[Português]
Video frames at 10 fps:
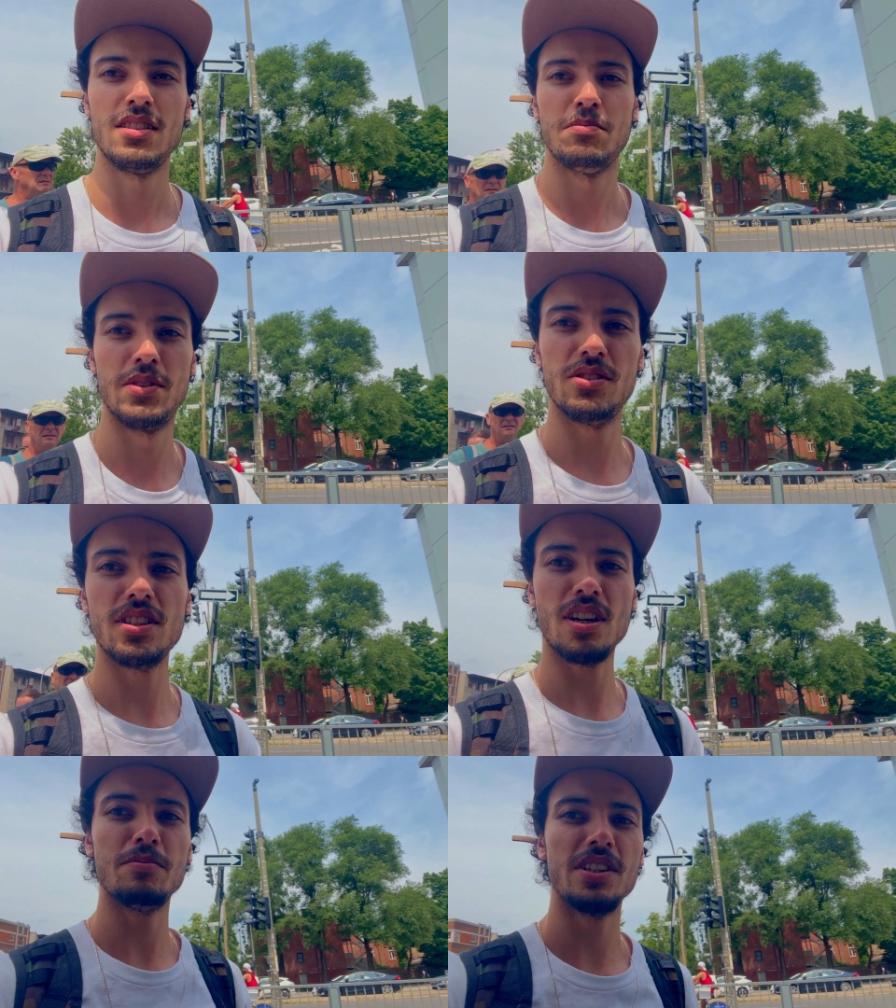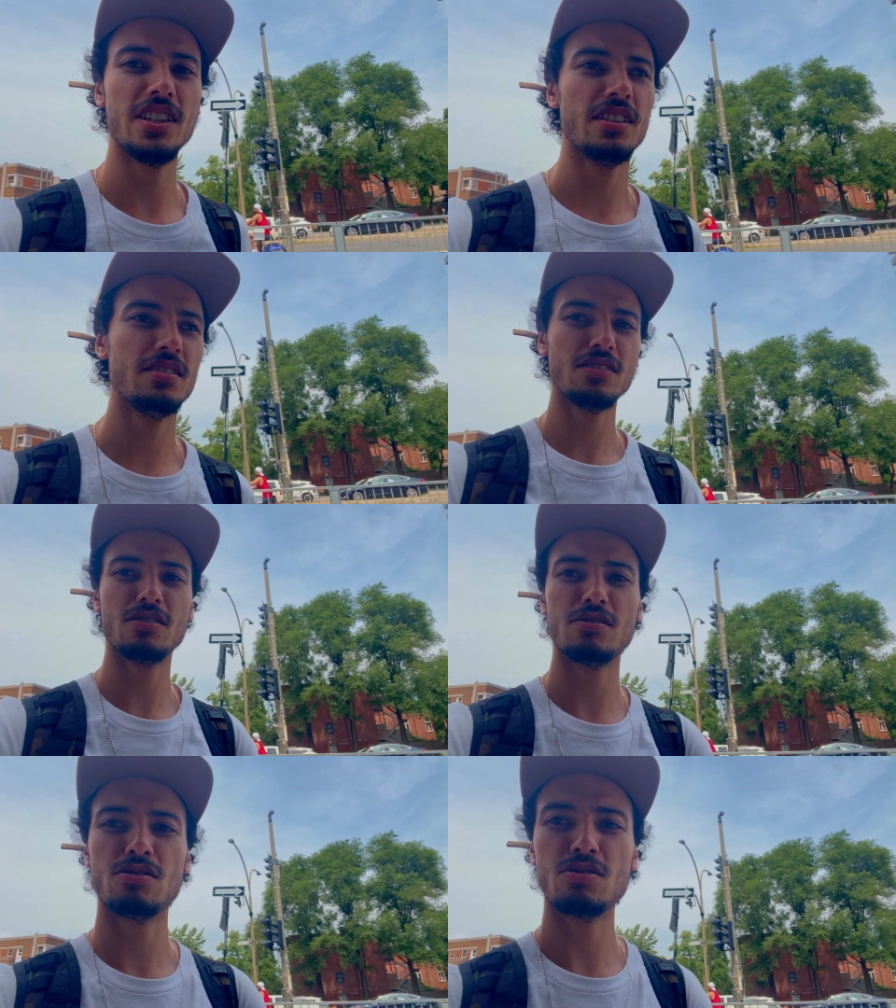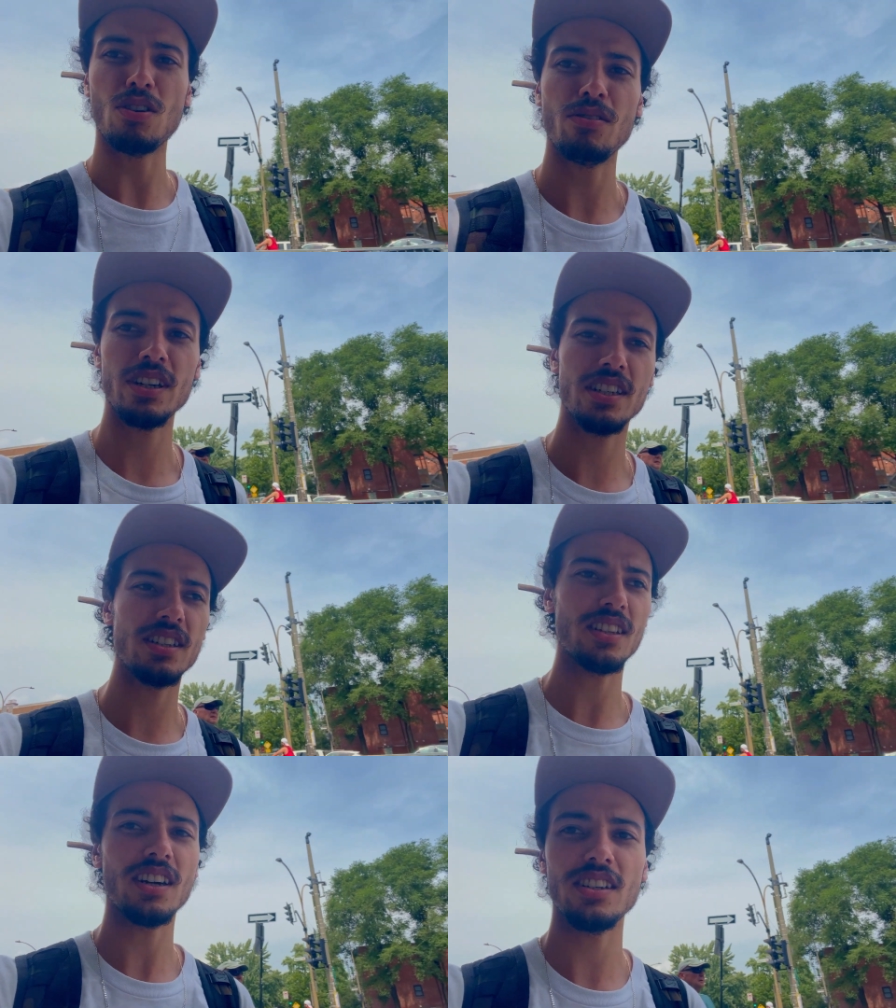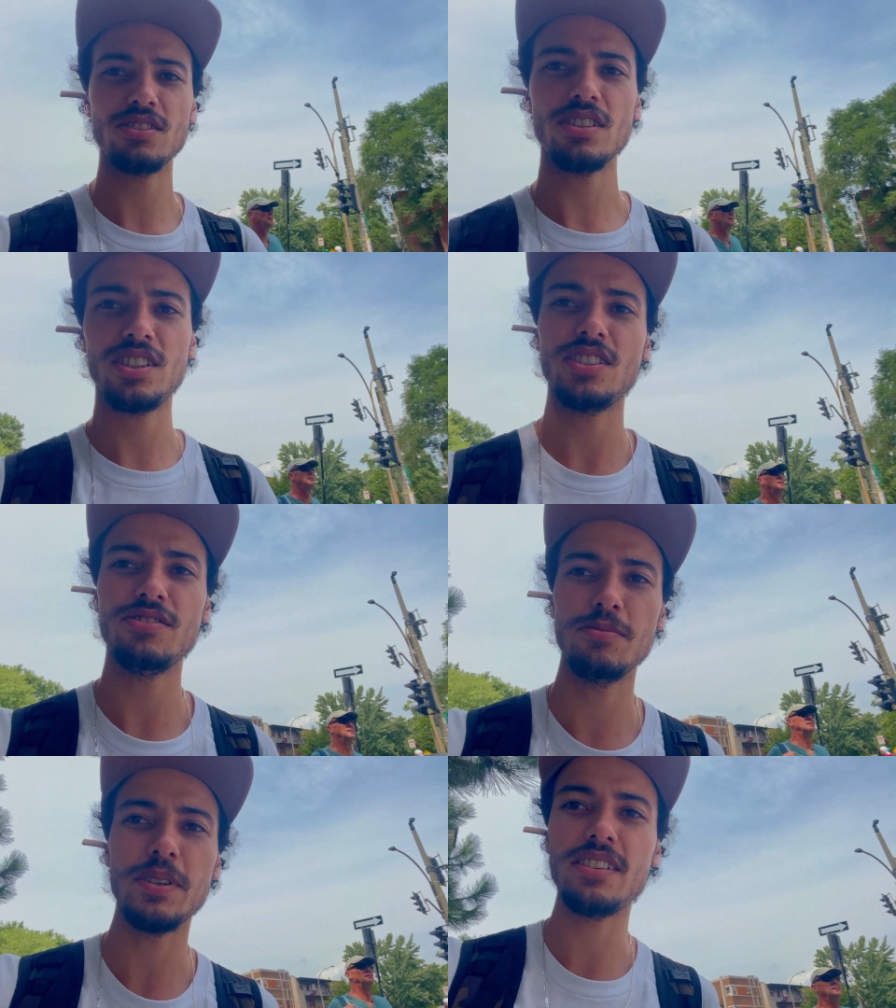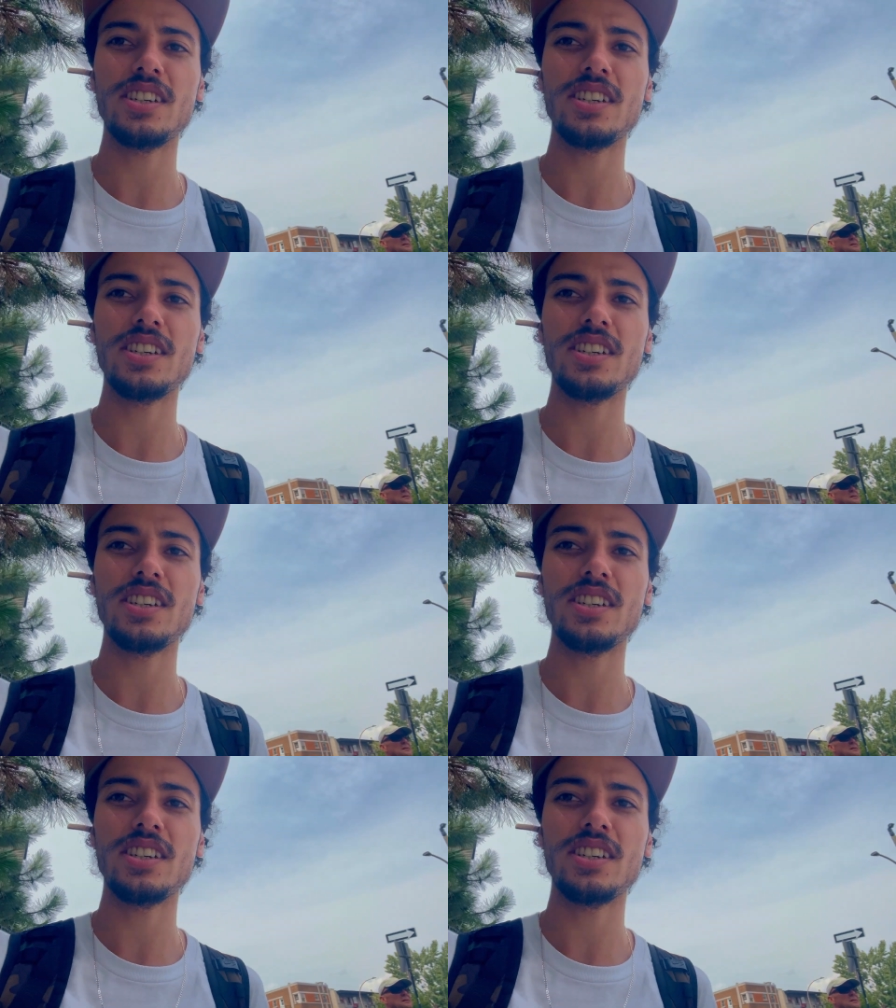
Meus amigos, o sol aqui tá radioativo, mano.